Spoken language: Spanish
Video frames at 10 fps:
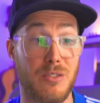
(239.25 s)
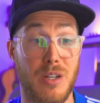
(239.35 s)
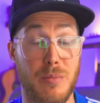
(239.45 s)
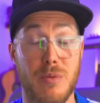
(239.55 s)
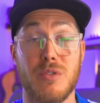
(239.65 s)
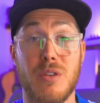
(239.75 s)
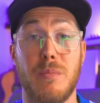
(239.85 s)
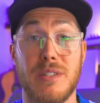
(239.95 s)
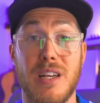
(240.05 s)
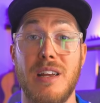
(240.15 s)
o sea, podemos
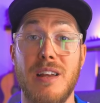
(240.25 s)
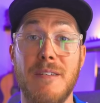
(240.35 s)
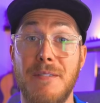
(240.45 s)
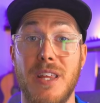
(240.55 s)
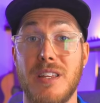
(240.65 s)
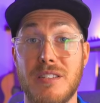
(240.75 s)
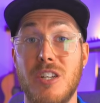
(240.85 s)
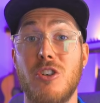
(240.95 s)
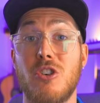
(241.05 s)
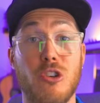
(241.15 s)
empezar desde
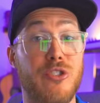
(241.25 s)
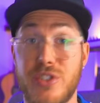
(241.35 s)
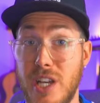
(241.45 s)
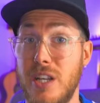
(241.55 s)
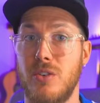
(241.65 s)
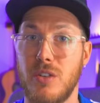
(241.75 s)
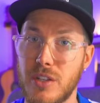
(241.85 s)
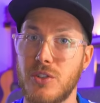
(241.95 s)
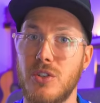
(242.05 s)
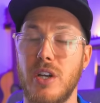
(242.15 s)
cero con cero,
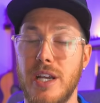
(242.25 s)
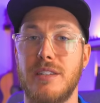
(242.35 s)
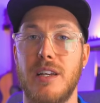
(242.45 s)
eso es